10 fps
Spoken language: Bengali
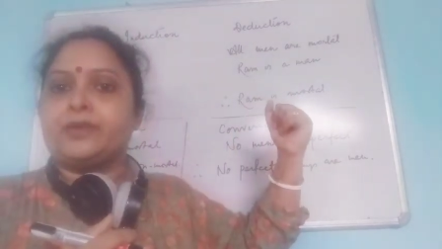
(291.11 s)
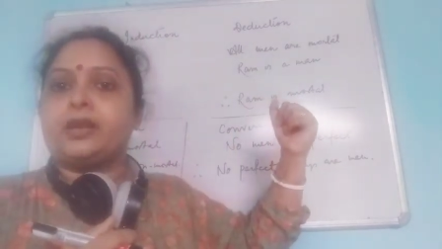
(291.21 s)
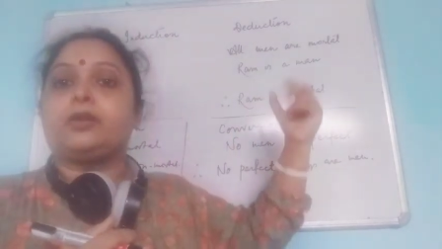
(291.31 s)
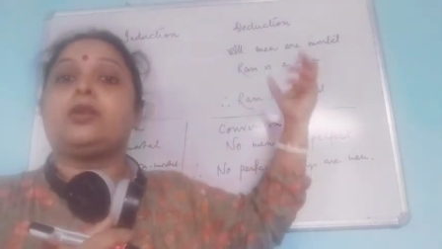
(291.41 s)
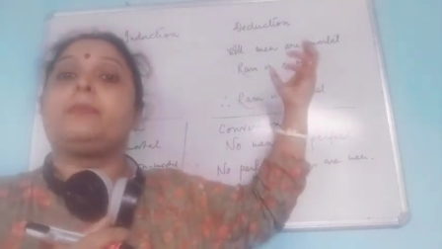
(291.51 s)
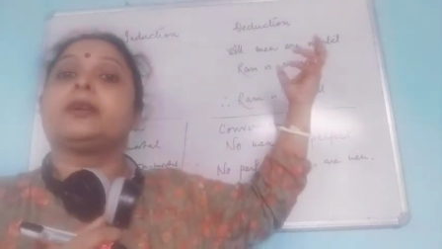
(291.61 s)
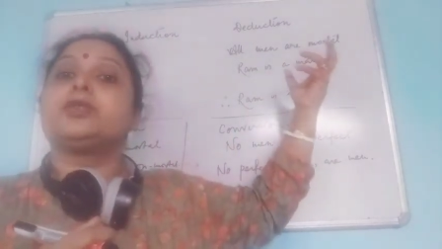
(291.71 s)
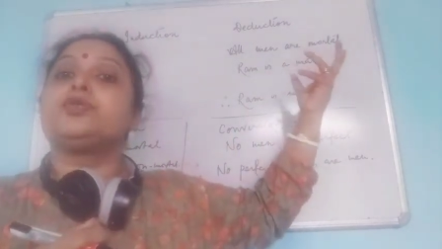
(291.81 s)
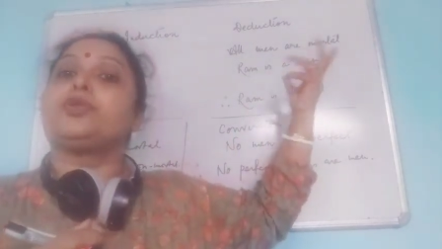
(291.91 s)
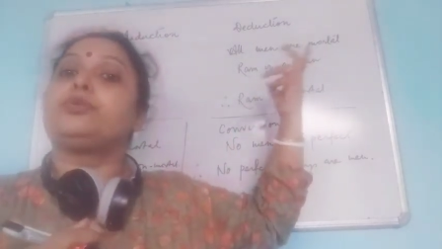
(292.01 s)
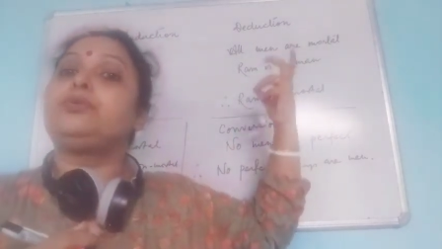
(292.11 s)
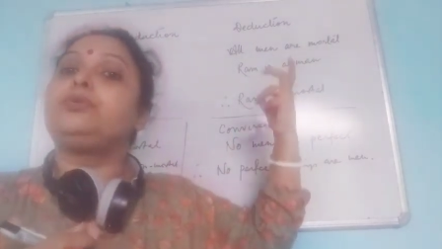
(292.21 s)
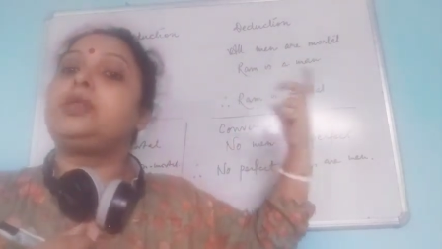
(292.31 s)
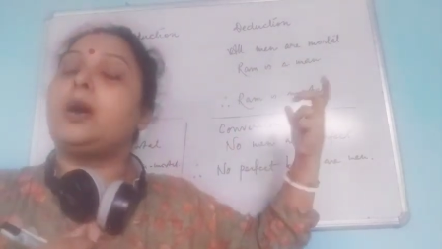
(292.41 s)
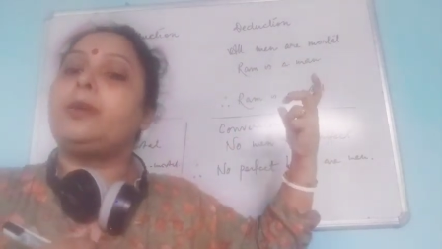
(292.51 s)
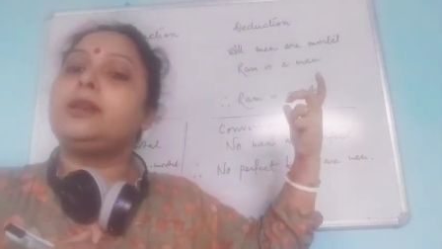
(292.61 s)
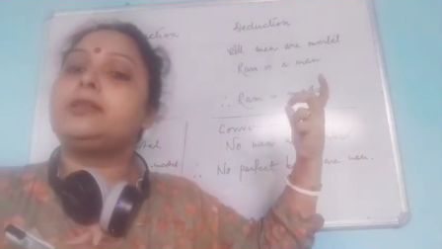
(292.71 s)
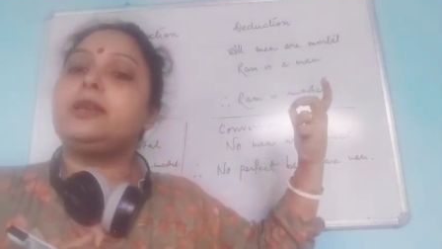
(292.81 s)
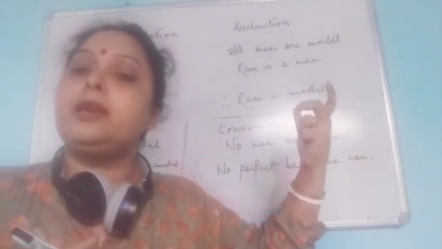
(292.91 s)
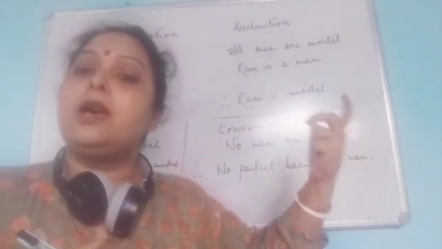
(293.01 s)
কারণ আমার কাছে যতটুকু দেওয়া
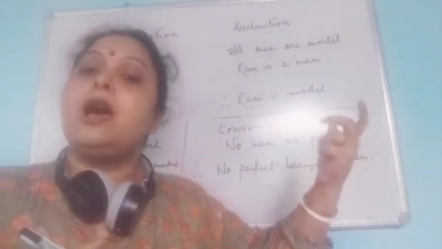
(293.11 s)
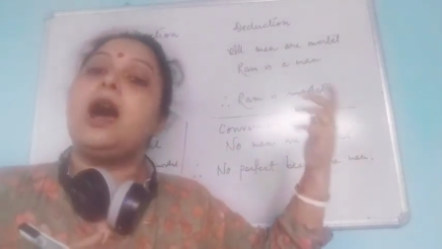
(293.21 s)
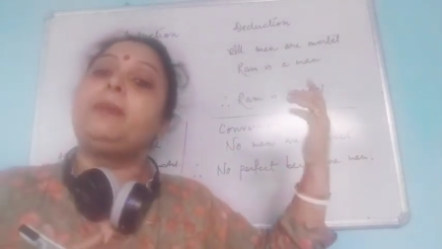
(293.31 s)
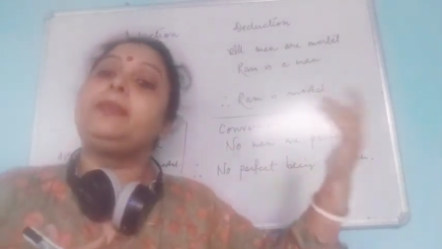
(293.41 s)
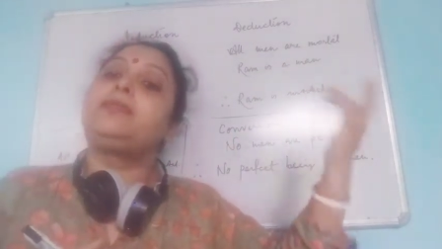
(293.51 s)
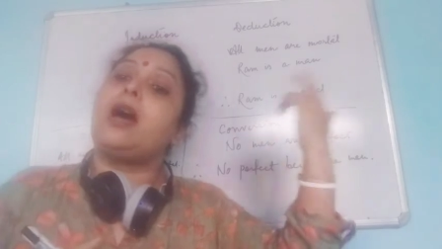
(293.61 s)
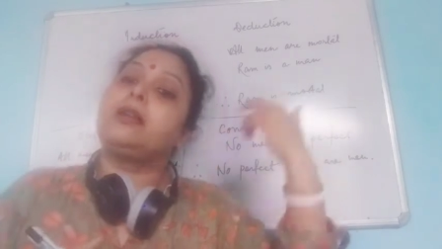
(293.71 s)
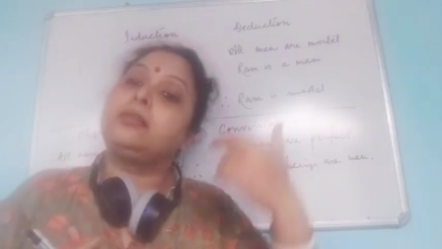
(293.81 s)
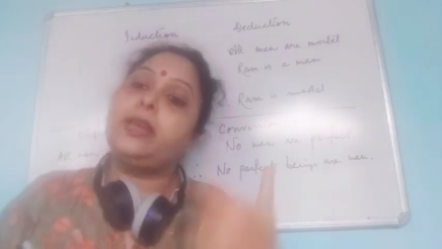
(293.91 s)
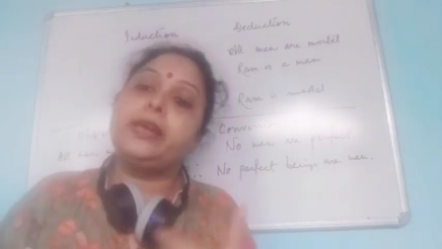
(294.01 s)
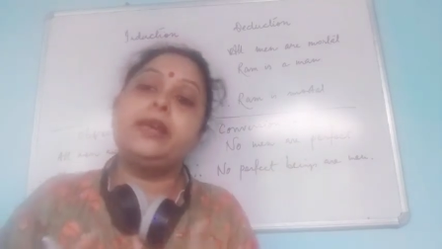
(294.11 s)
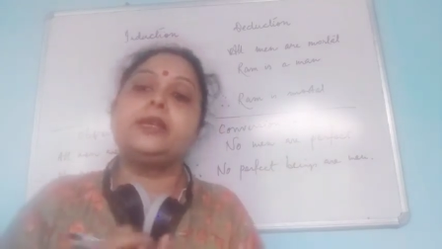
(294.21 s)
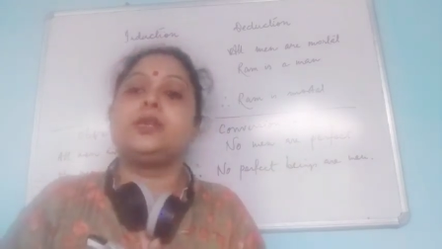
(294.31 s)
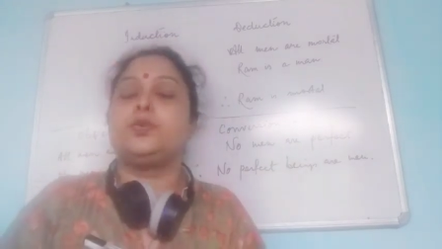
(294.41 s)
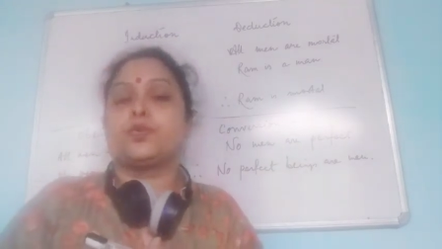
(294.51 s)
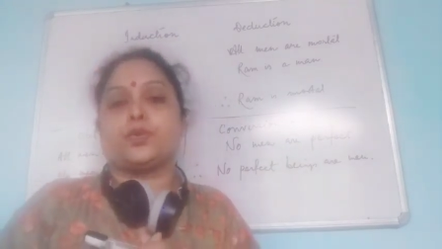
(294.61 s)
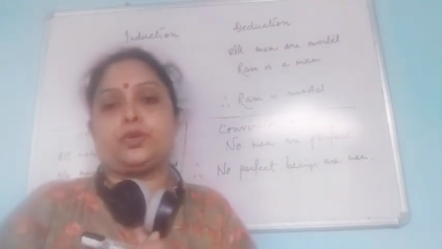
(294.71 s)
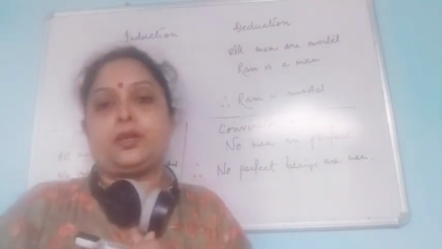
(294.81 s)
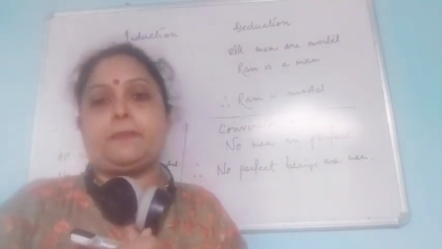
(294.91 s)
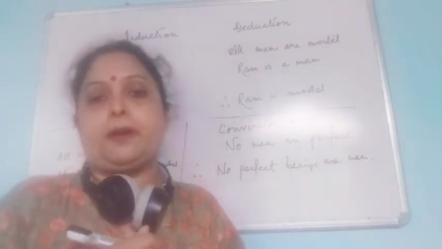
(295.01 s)
আছে আমি তার থেকেই ডিডিউস
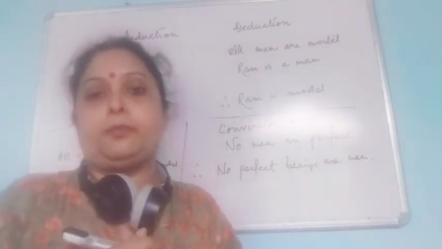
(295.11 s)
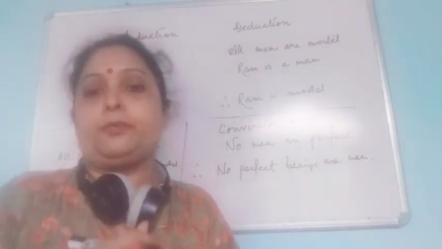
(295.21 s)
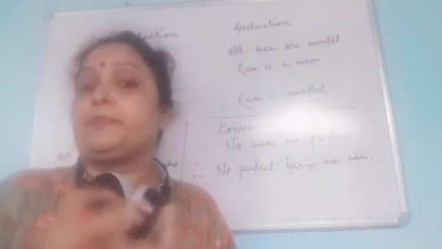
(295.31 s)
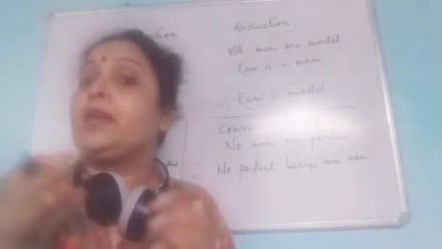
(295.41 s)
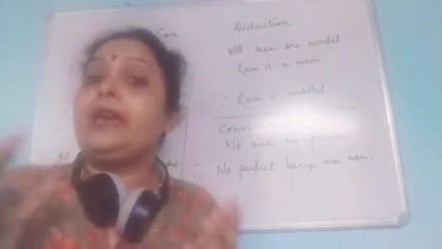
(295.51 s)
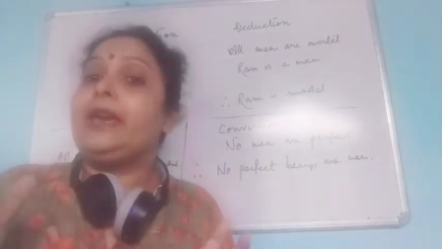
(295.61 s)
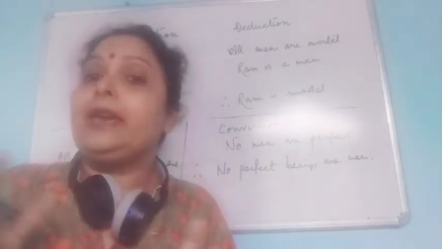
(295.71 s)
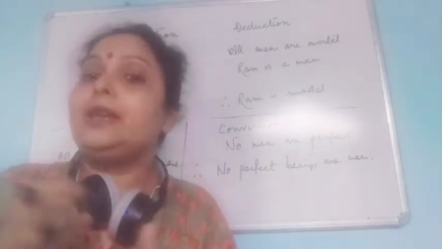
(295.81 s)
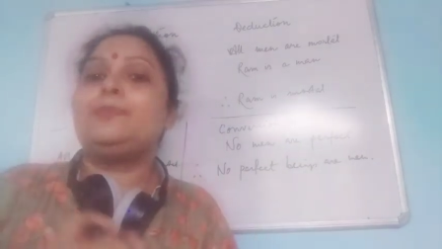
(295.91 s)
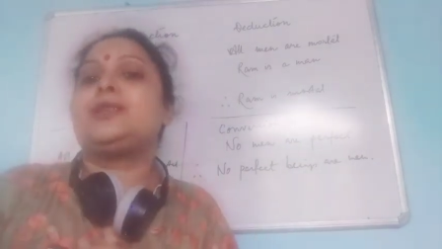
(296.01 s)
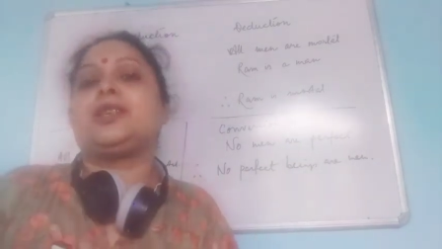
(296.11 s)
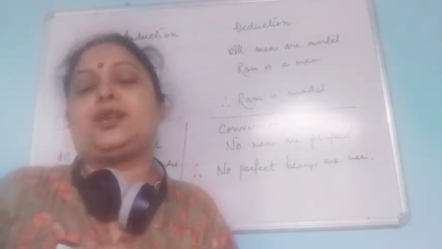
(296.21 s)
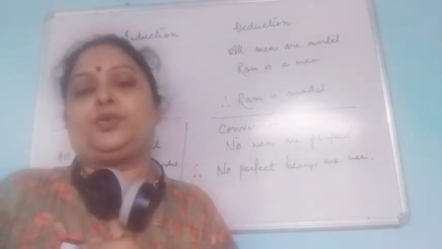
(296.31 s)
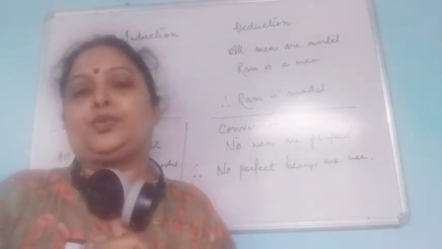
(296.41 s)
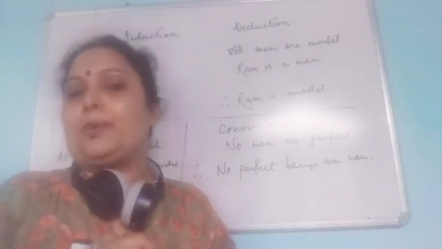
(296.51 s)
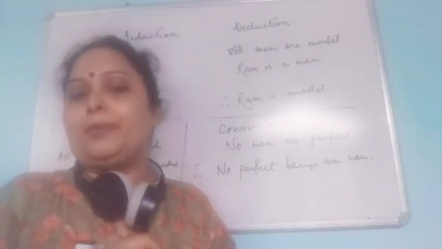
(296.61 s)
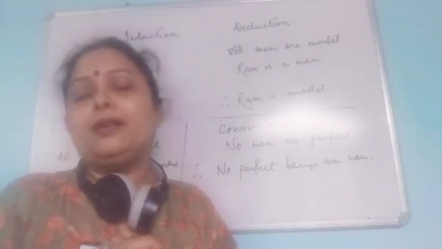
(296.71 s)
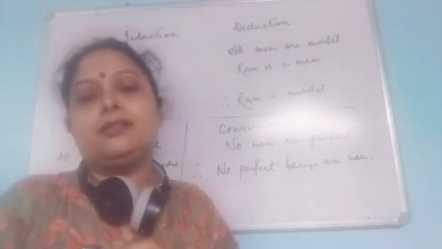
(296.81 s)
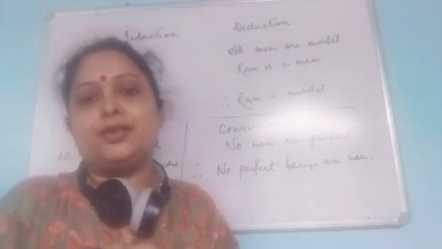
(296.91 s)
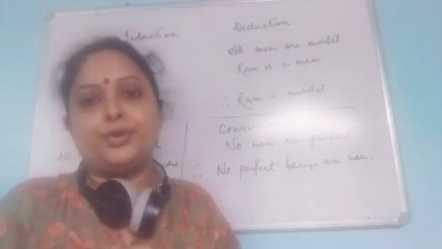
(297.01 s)
করতে পারবো এর বেশি কিন্তু আমরা
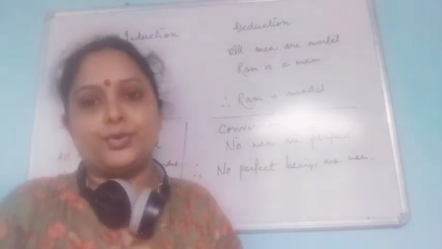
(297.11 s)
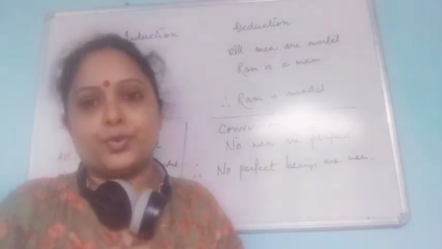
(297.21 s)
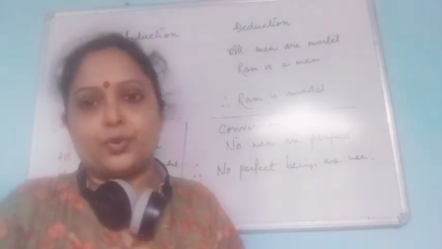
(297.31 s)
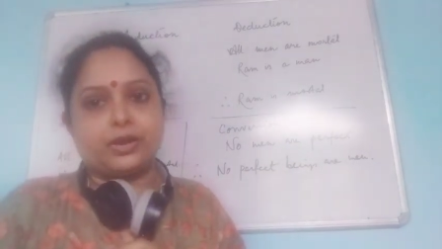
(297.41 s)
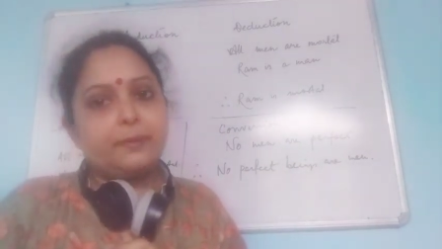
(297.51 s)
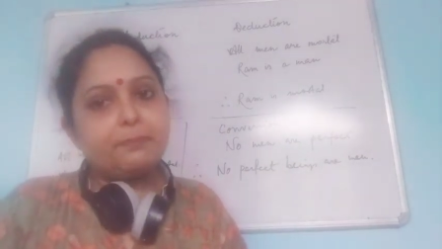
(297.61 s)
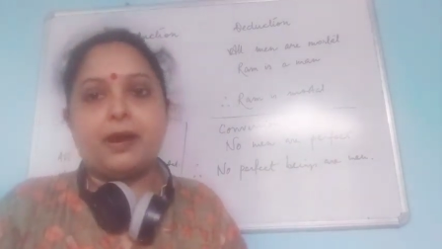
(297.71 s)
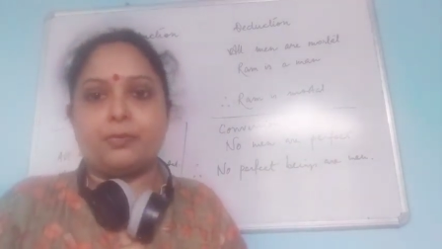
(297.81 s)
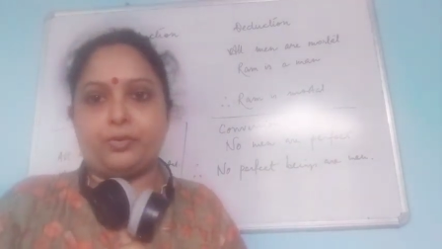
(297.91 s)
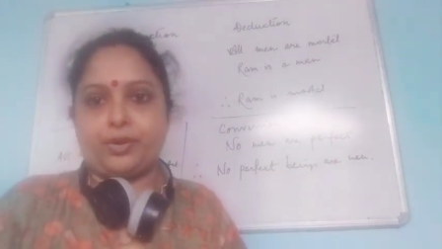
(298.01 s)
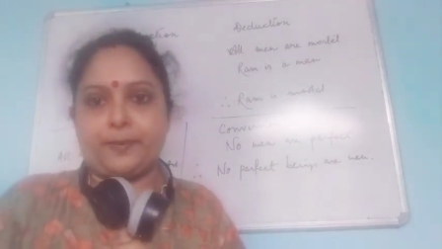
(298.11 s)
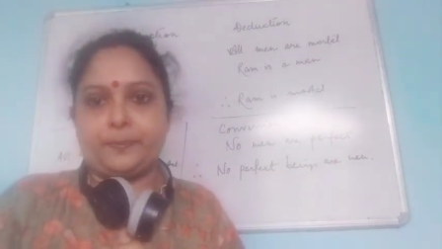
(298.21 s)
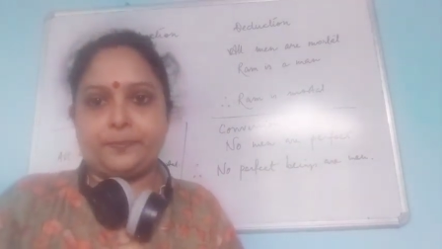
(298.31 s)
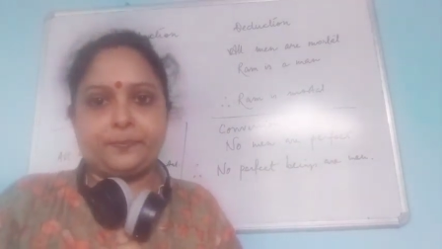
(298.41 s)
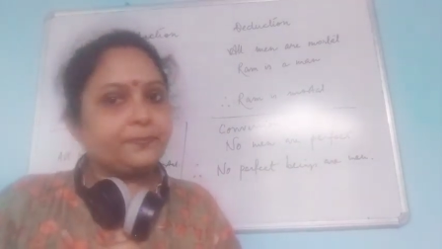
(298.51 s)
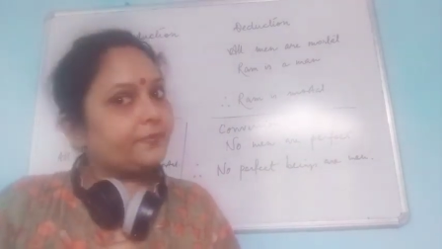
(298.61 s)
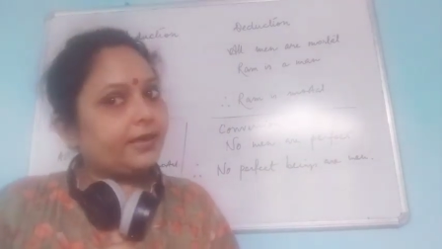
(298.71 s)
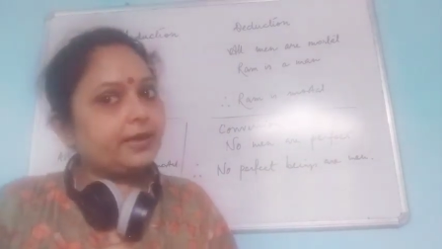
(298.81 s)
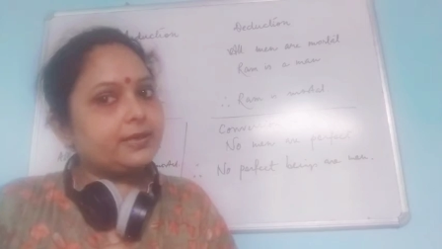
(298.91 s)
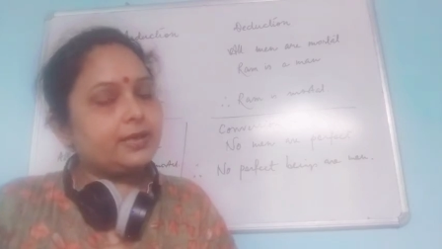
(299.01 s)
ডিডিউস করতে পারবো না
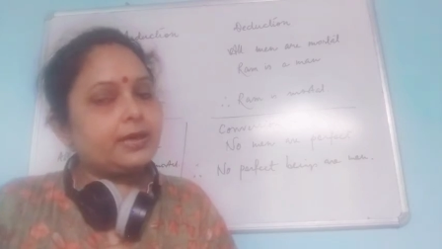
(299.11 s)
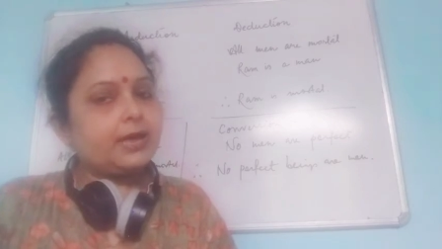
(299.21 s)
ঠিক আছে